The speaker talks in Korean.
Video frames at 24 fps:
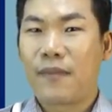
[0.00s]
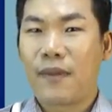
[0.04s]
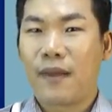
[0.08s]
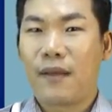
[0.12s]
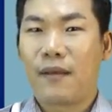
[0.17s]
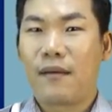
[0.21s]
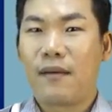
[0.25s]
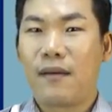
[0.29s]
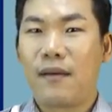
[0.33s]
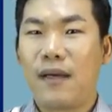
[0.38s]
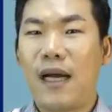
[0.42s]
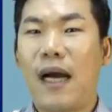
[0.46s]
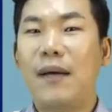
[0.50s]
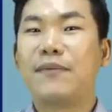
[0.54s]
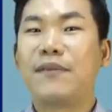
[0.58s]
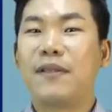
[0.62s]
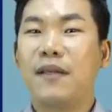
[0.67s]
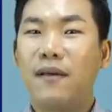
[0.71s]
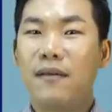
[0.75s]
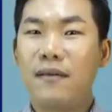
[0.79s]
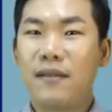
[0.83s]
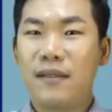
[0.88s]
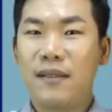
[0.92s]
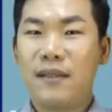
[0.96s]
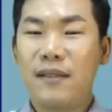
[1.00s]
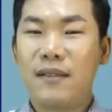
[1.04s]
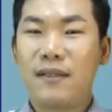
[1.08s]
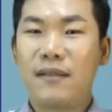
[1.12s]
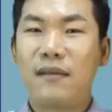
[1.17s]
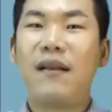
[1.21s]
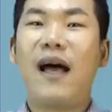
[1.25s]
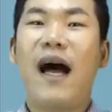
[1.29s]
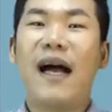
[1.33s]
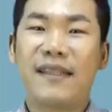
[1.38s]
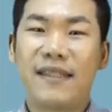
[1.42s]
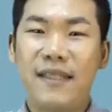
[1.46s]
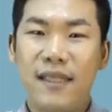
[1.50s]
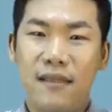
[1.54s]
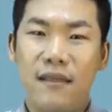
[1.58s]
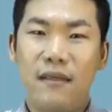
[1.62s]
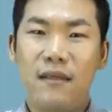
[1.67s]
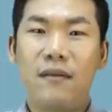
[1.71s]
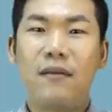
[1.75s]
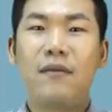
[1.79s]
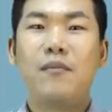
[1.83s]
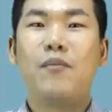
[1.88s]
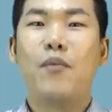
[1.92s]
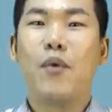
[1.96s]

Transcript: 음, 앞선 그런 악재들